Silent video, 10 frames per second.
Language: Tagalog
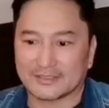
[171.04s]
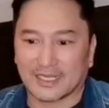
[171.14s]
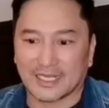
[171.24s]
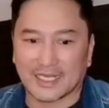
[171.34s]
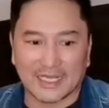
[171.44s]

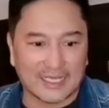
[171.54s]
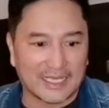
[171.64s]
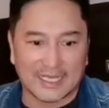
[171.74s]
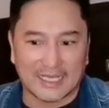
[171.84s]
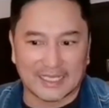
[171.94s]
Talagang
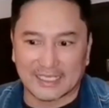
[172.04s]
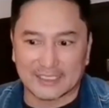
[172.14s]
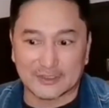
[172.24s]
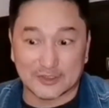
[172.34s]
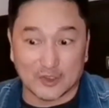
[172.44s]
uh,
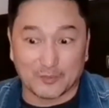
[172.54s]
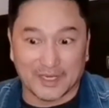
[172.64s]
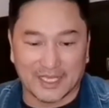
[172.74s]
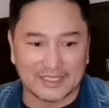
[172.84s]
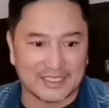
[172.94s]

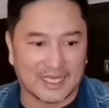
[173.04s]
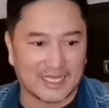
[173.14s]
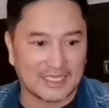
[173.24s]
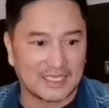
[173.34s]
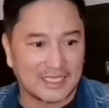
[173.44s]
sobrang ganda.